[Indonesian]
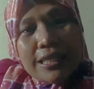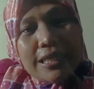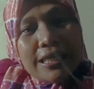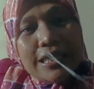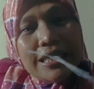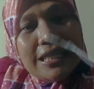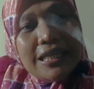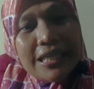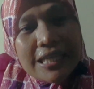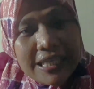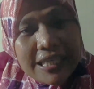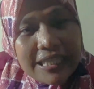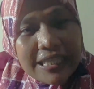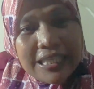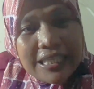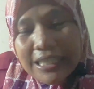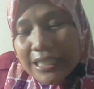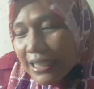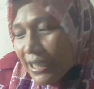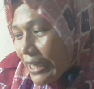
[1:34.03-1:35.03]

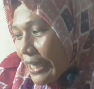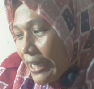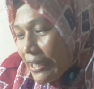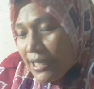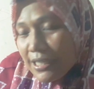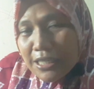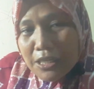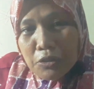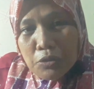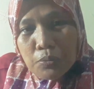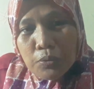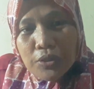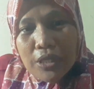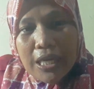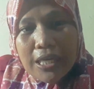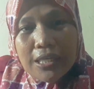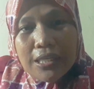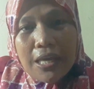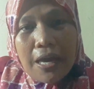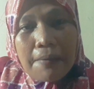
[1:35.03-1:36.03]
ini kalian harus
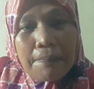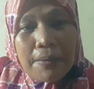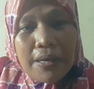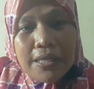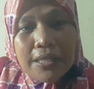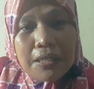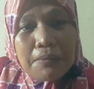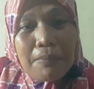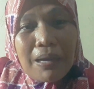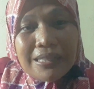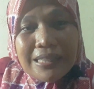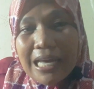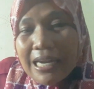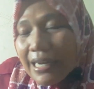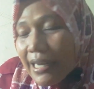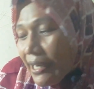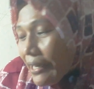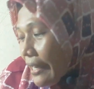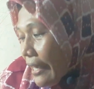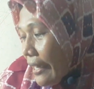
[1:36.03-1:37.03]
punya ini apa ini
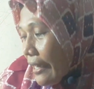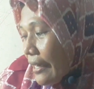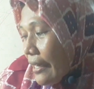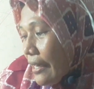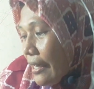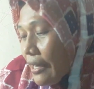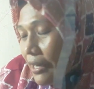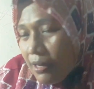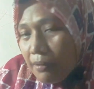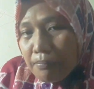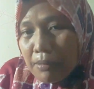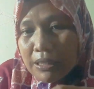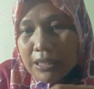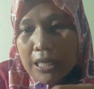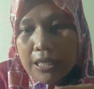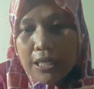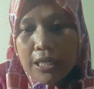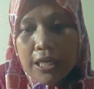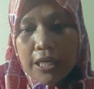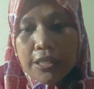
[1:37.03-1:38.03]
mata nenek.
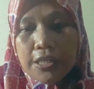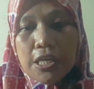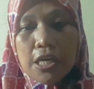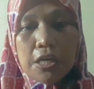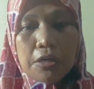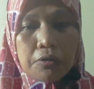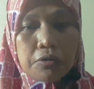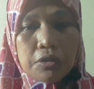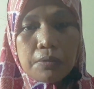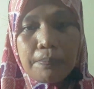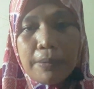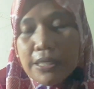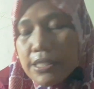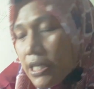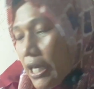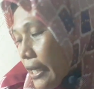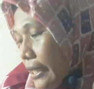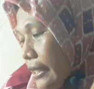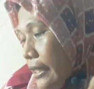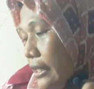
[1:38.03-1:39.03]
Mata neneknya harus
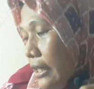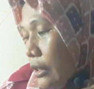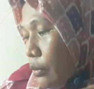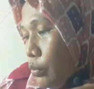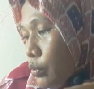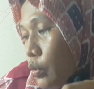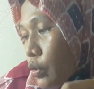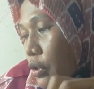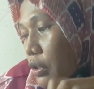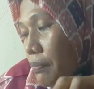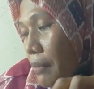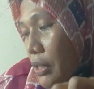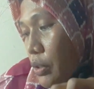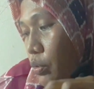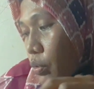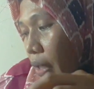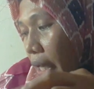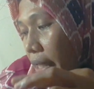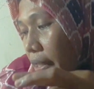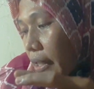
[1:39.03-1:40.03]
sepanjang ini untuk
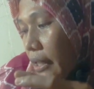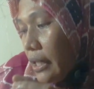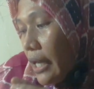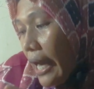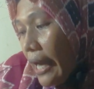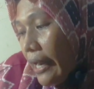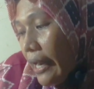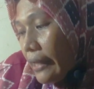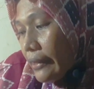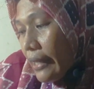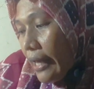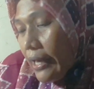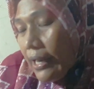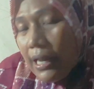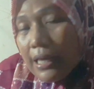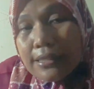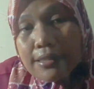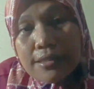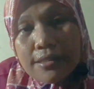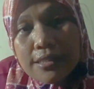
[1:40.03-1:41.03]
dimasukkan ke
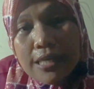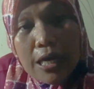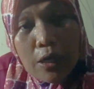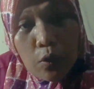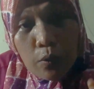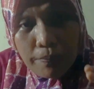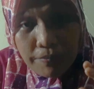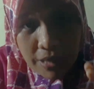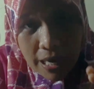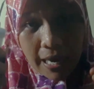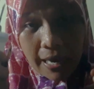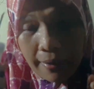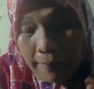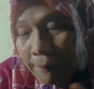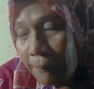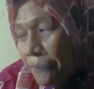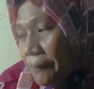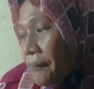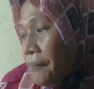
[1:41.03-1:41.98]
alat-alat jarumnya.